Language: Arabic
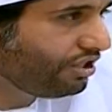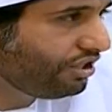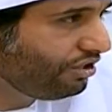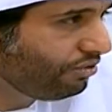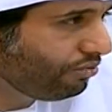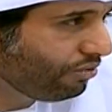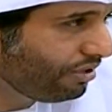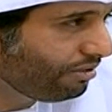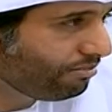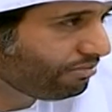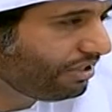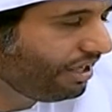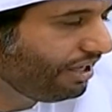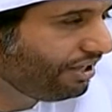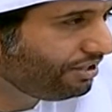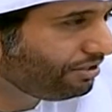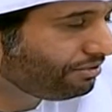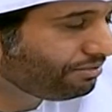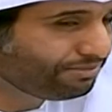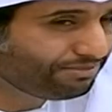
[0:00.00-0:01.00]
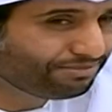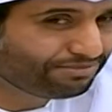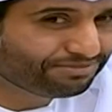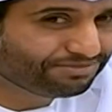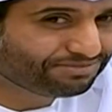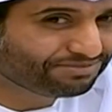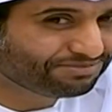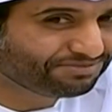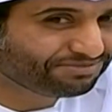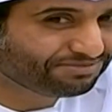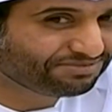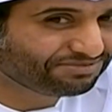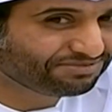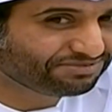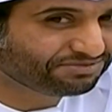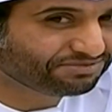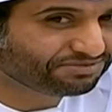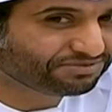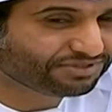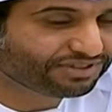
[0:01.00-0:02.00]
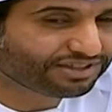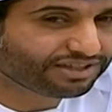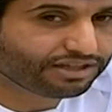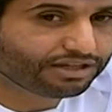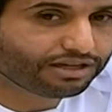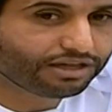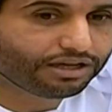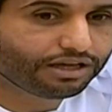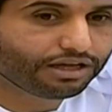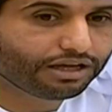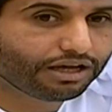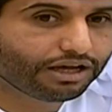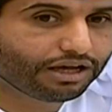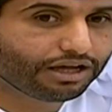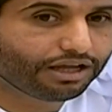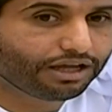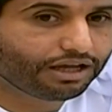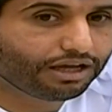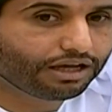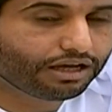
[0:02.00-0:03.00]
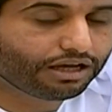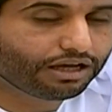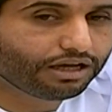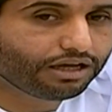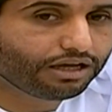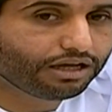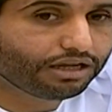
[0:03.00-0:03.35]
و... بس انت هذه هذه فكرتك يا خميس انت